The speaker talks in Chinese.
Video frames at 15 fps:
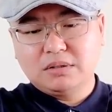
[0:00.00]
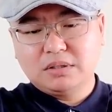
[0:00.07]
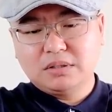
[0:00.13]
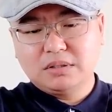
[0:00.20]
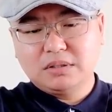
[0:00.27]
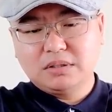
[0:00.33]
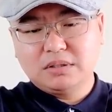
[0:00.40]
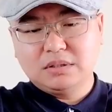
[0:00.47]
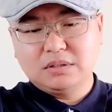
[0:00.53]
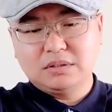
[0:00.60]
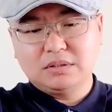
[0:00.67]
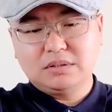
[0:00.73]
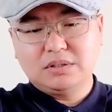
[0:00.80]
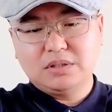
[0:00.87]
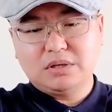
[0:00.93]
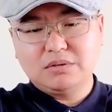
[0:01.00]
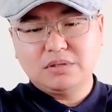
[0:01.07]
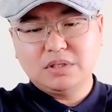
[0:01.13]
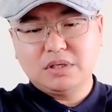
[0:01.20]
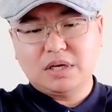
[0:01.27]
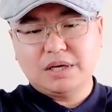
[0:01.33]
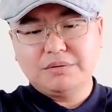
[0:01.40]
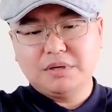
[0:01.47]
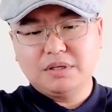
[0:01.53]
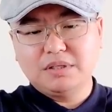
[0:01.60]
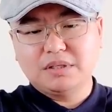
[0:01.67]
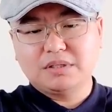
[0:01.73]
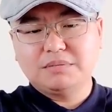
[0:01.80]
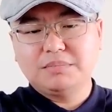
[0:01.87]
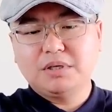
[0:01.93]
这个消息来源
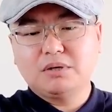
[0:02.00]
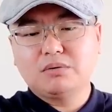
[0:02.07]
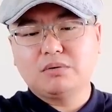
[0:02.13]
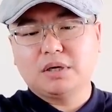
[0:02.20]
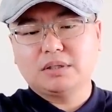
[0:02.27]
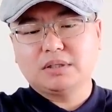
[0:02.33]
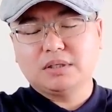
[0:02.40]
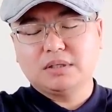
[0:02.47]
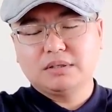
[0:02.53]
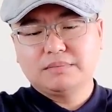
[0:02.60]
也是比较广的。